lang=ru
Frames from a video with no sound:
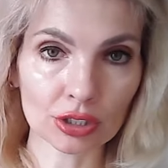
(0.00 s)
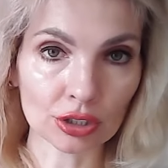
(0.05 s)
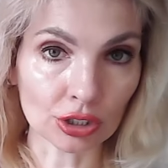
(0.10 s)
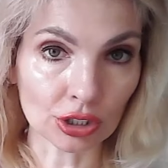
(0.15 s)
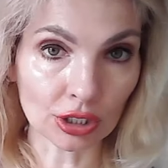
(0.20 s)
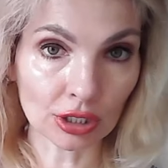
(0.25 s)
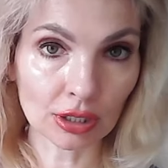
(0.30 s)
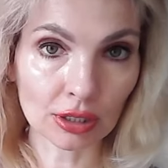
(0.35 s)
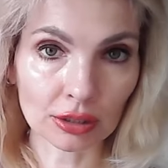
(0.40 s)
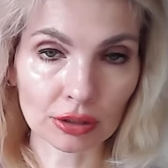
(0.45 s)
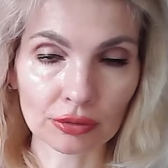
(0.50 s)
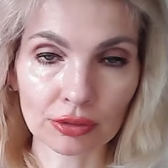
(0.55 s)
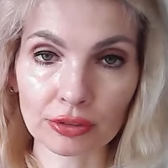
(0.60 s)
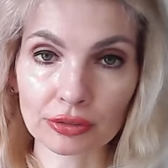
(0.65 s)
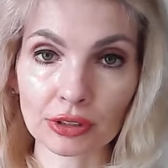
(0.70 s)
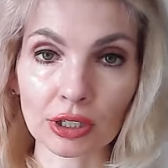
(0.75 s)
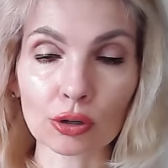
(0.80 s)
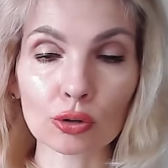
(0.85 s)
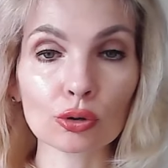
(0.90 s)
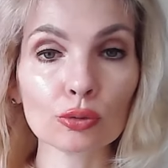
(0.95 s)
Нет, вы в
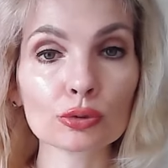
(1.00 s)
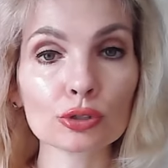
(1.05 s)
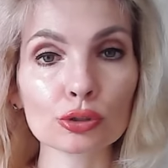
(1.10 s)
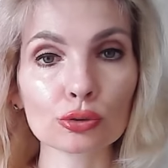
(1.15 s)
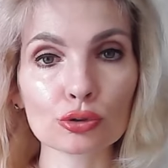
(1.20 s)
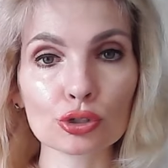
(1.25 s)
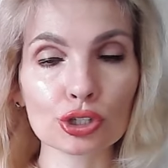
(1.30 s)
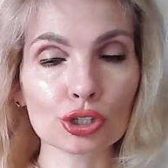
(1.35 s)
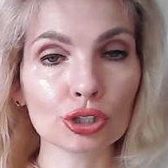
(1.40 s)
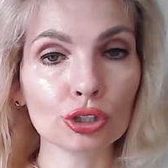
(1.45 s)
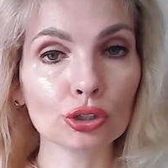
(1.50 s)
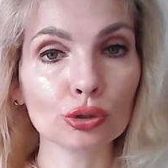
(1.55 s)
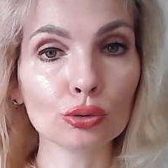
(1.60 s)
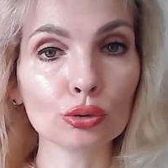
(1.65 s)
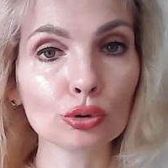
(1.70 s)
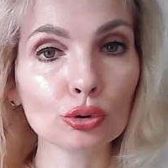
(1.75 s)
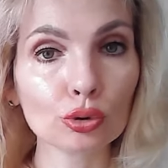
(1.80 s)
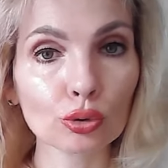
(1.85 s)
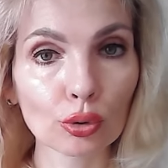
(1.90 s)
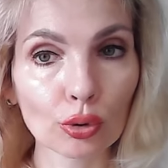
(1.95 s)
таком случае
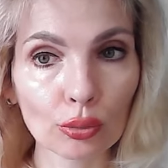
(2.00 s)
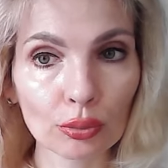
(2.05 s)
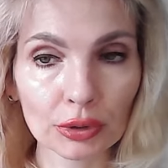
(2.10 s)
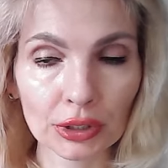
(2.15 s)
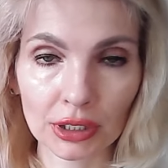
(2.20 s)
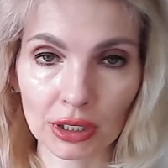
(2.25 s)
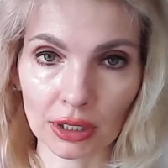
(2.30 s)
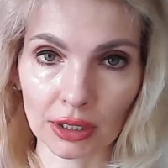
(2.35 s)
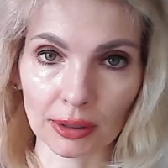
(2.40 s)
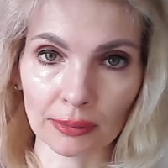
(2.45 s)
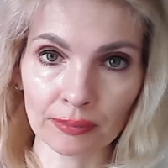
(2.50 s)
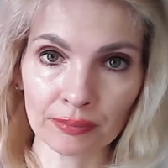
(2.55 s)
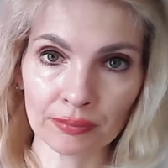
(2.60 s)
неудобные.